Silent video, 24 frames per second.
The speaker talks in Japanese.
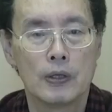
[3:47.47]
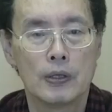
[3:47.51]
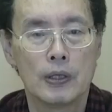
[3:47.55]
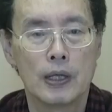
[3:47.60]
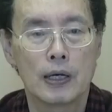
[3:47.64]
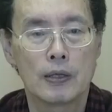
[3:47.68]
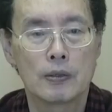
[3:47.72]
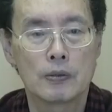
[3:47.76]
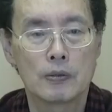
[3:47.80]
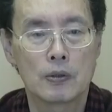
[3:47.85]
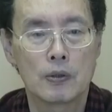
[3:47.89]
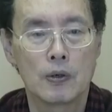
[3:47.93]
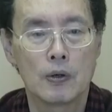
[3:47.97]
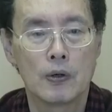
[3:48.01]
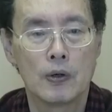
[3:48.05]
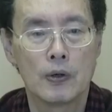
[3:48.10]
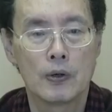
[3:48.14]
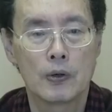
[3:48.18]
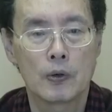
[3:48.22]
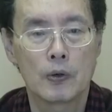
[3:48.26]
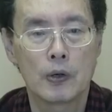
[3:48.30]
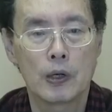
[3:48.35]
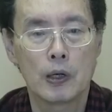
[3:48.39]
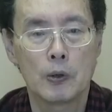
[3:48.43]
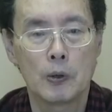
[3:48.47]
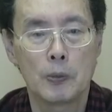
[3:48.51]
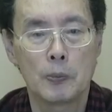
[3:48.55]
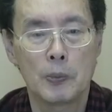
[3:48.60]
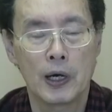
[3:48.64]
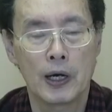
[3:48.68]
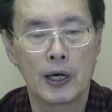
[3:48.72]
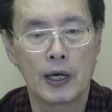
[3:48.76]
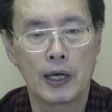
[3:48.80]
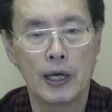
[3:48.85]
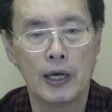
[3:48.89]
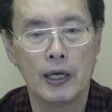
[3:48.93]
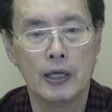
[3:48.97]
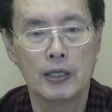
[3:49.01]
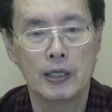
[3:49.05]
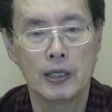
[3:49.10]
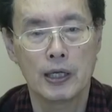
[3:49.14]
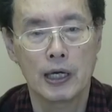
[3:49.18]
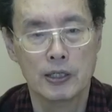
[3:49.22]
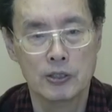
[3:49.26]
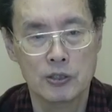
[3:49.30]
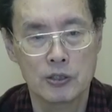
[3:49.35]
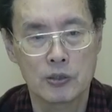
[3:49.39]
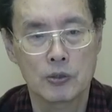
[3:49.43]
なるとこれをまあ
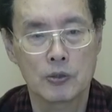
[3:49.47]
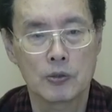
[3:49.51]
円安